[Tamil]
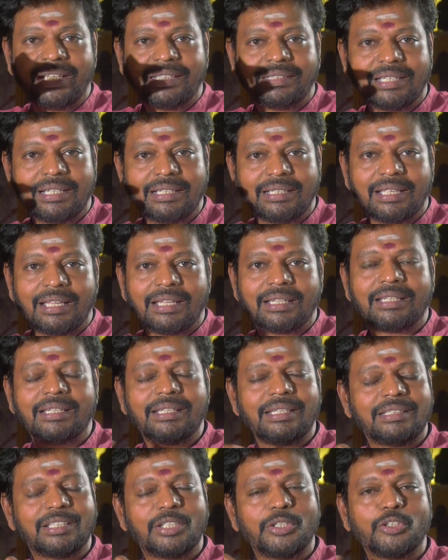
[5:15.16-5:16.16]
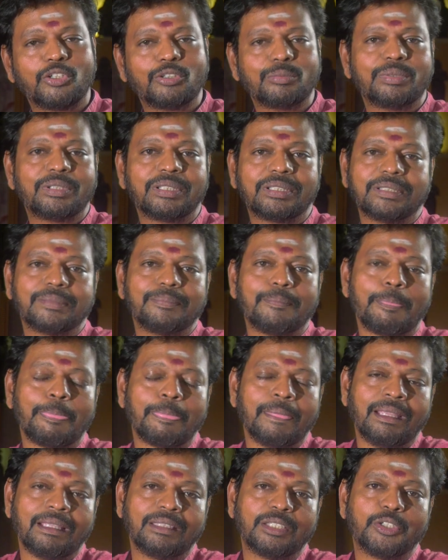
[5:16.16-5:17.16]
மாதிரி தண்டாக இந்த டியூப் இருக்குது
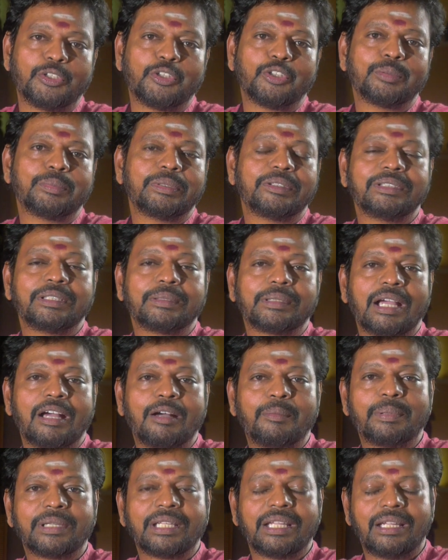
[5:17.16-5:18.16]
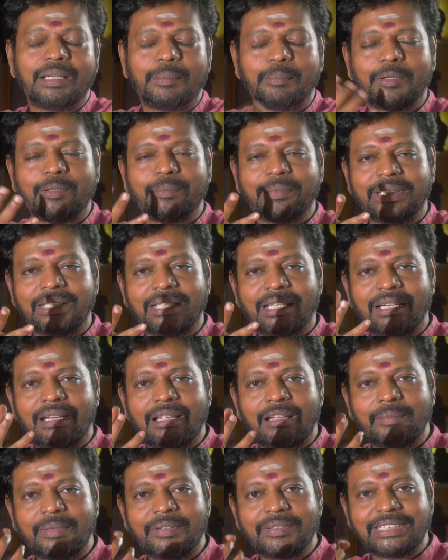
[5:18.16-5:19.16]
இந்த டியூப் வந்து காப்பர் எப்போ பார்த்திங்கன்னா
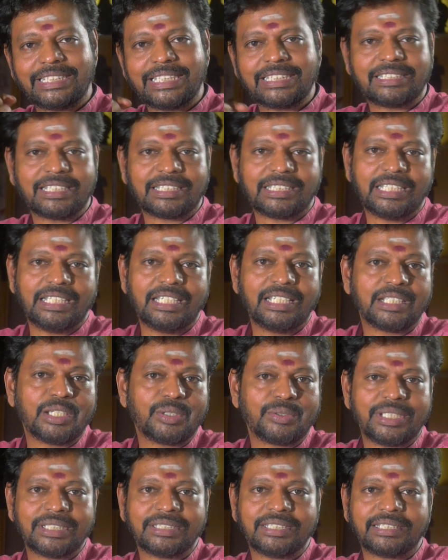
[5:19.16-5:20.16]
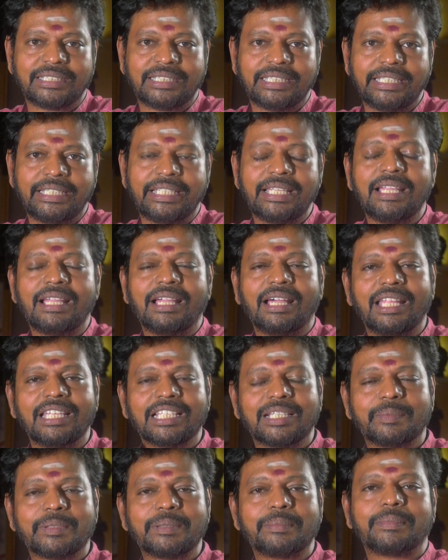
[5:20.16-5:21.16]
எல்லாமே வசிய சக்தி இழுக்கக்கூடிய சக்தி
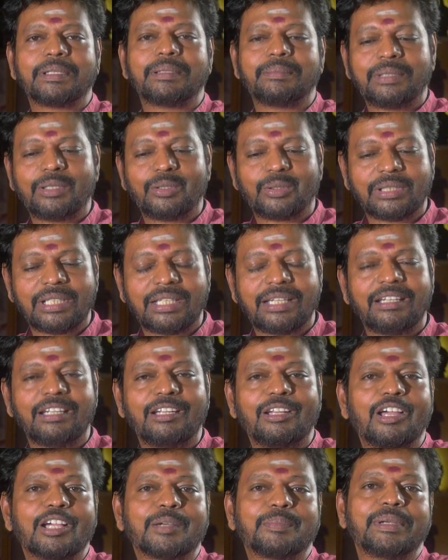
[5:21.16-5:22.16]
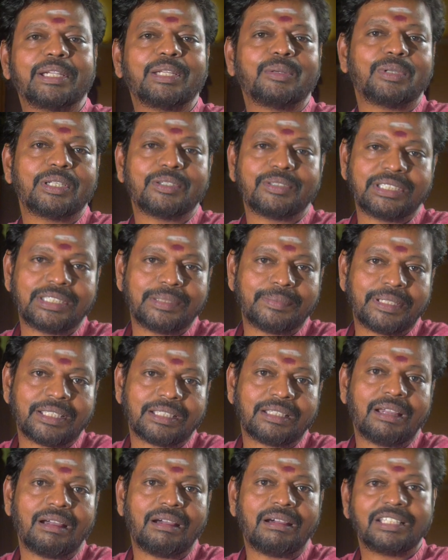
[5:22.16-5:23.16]
அதுக்கப்புறம் பிரம்மலோகத்தில் ரெண்டு லாக் பண்ணி உள்ளே வச்சு
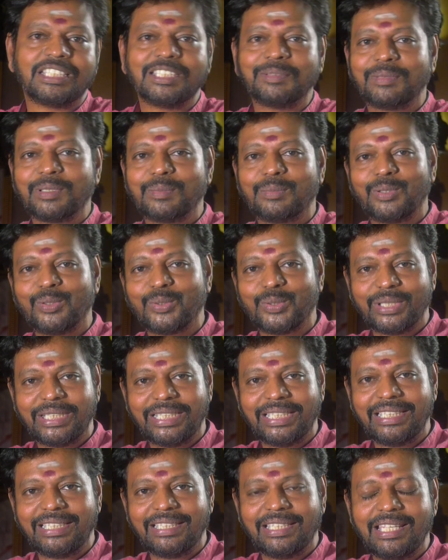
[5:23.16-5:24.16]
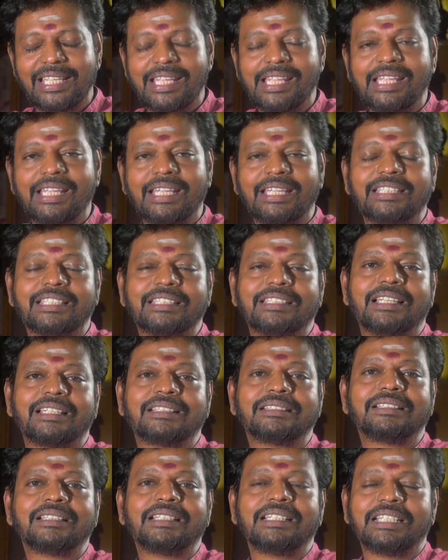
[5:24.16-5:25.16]
பிறகு தான் ஆதி பிரம்மலோகி இதை
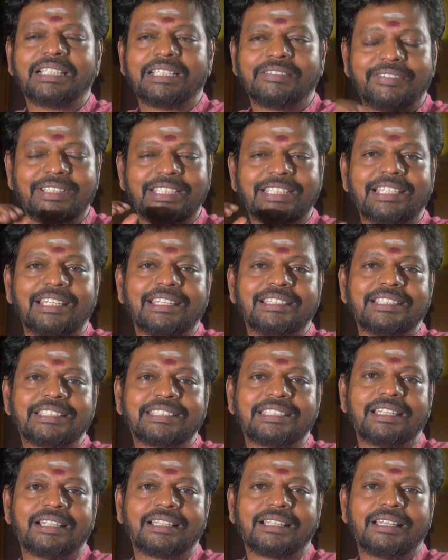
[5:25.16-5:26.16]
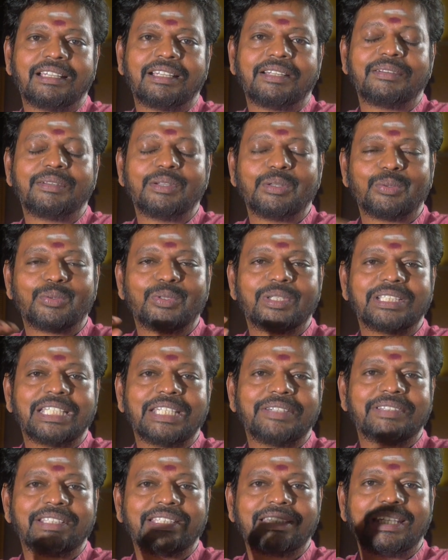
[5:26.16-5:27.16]
தான் வீட்டில் இருந்துச்சுனாக்கா
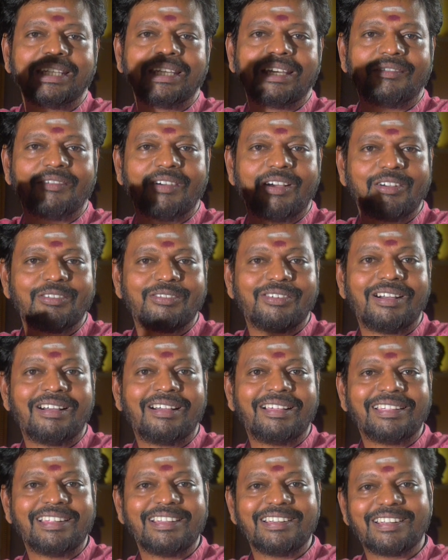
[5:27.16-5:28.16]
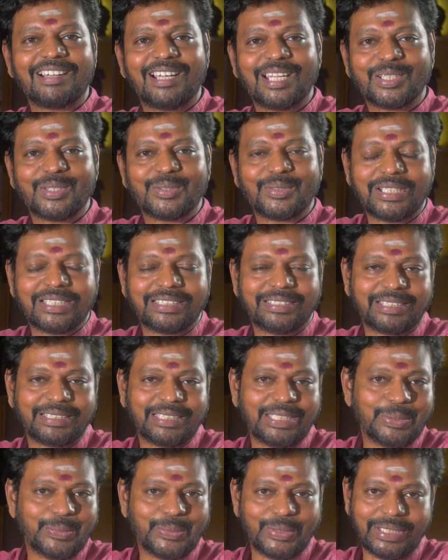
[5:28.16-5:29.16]
குலதெய்வத்தை வாவா என்று அழைக்கக்கூடிய
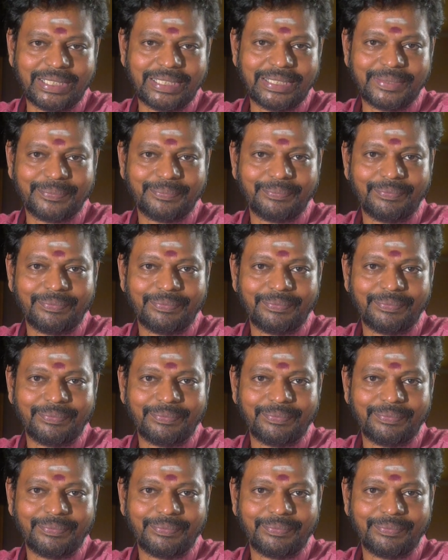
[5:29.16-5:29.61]
சக்தி உண்டு